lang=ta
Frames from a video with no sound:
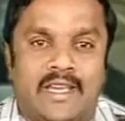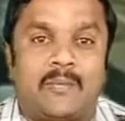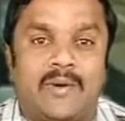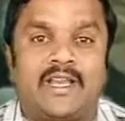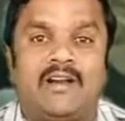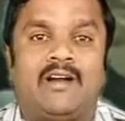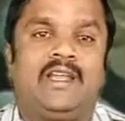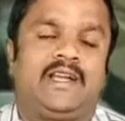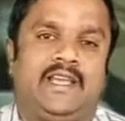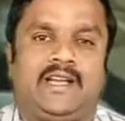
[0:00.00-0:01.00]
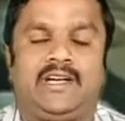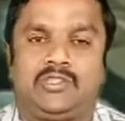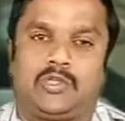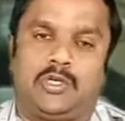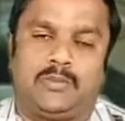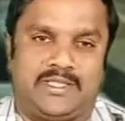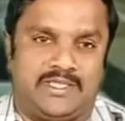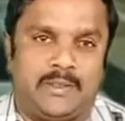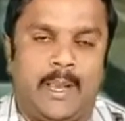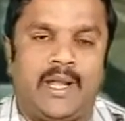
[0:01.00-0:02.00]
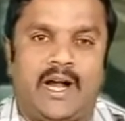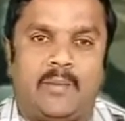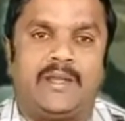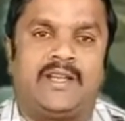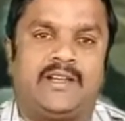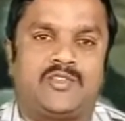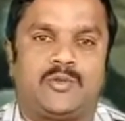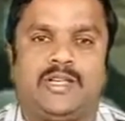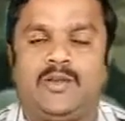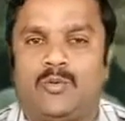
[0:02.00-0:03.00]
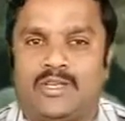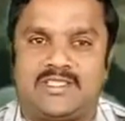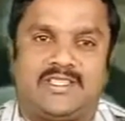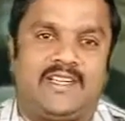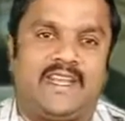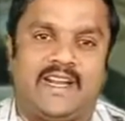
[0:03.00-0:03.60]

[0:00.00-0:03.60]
எப்படி நாங்கள் எங்களை கொள்வது அப்படி என்று சொல்லி ஒரு சிலர்